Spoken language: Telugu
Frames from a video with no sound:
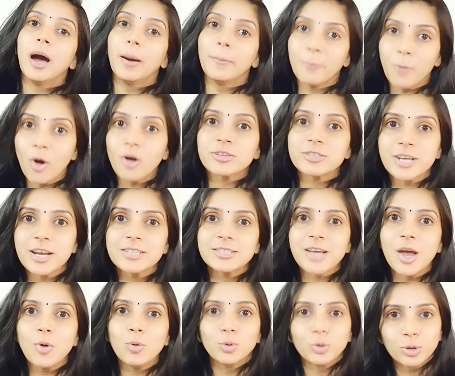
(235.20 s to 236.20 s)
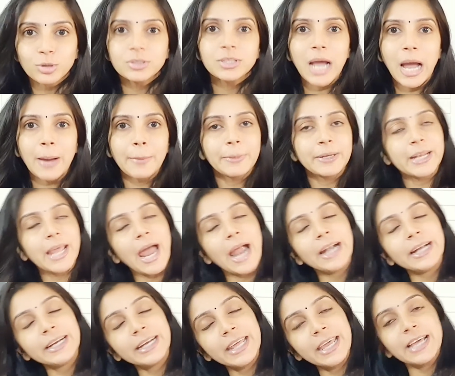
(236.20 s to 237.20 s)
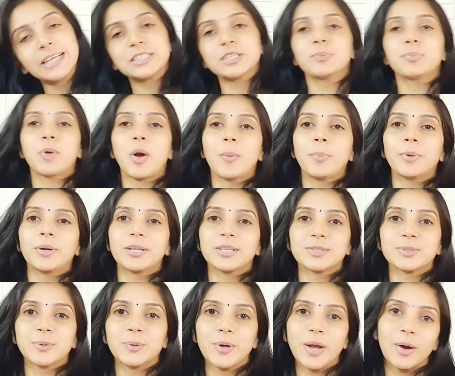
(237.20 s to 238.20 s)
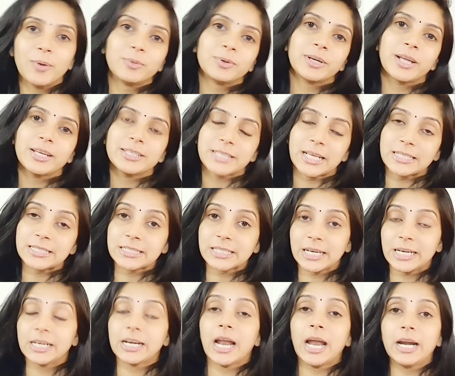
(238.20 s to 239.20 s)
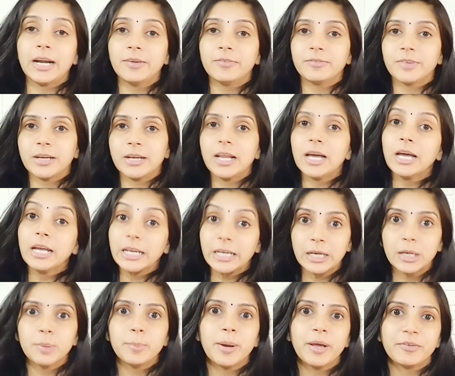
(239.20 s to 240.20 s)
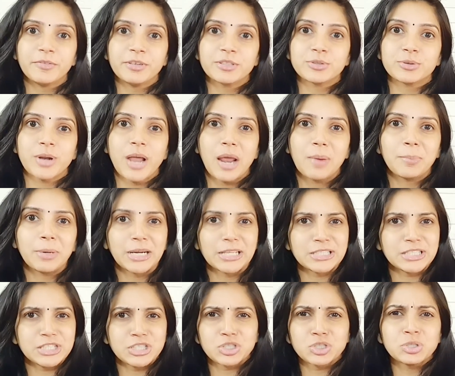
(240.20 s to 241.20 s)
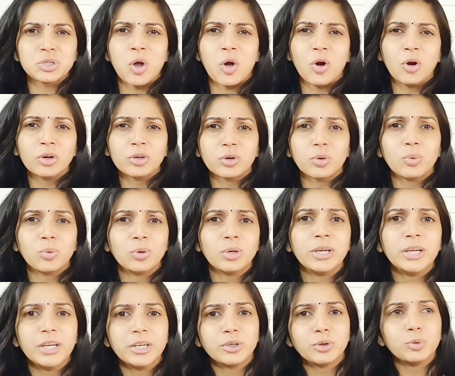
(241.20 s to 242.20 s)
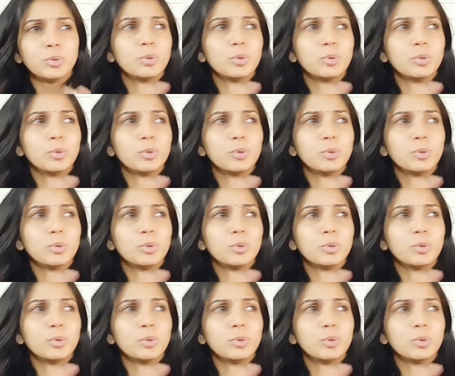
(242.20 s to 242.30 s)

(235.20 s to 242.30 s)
మాయిశ్చరైజ్గా ఉంటుంది కాబట్టి యాంటీ ఏజింగ్ ప్రాపర్టీస్ కూడా ఉంటాయి సన్ స్క్రీన్ రాయడం వల్ల ఇన్ని బెనిఫిట్స్ ఉన్నాయన్నమాట జస్ట్ నాట్ ఓన్లీ టు